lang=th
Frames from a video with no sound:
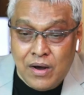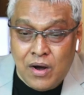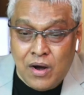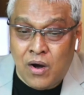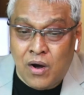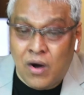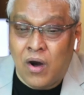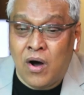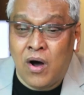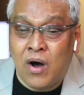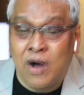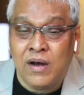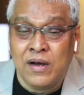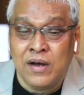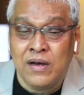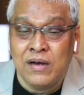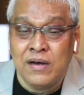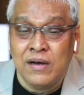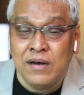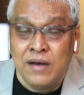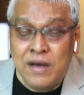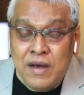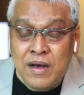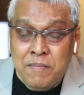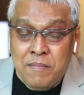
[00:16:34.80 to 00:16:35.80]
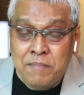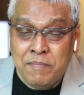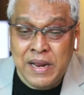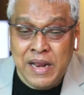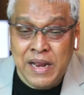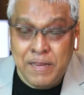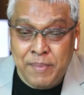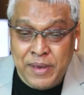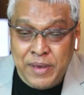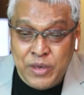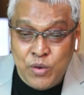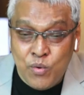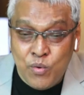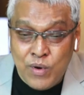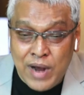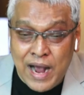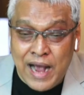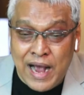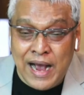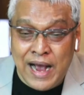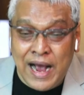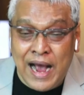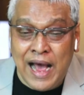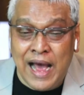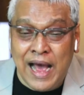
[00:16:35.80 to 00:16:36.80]
อ๋อคือไม่ได้ไปยุ่งกับ
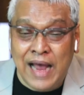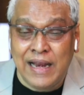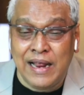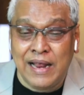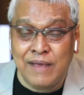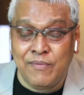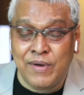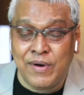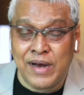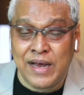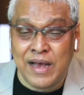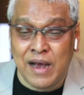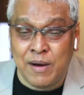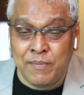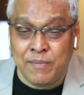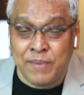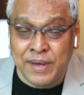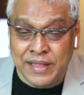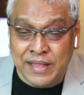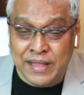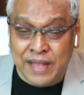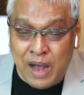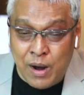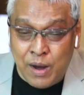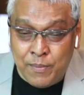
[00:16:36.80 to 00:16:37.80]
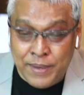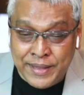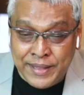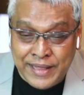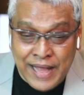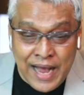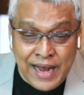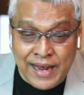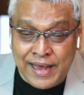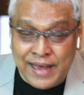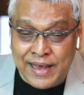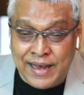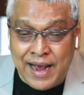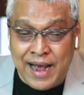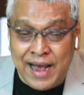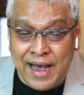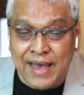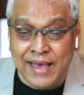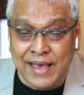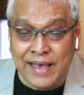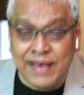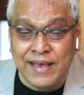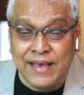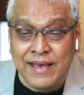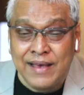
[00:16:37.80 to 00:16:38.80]
อาคารเลยว่าไงเอาไป เอาไปตั้งใก
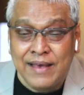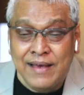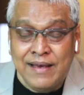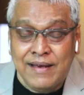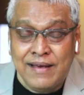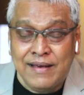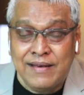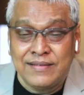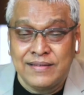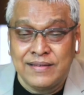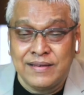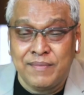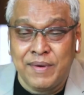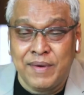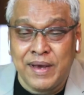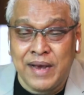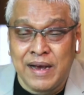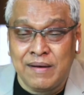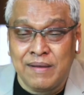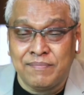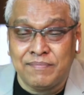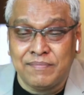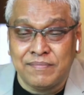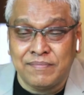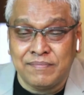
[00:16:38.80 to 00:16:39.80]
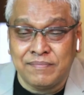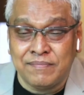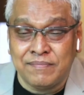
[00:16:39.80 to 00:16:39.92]
ล้ๆใช่ไหมครับอ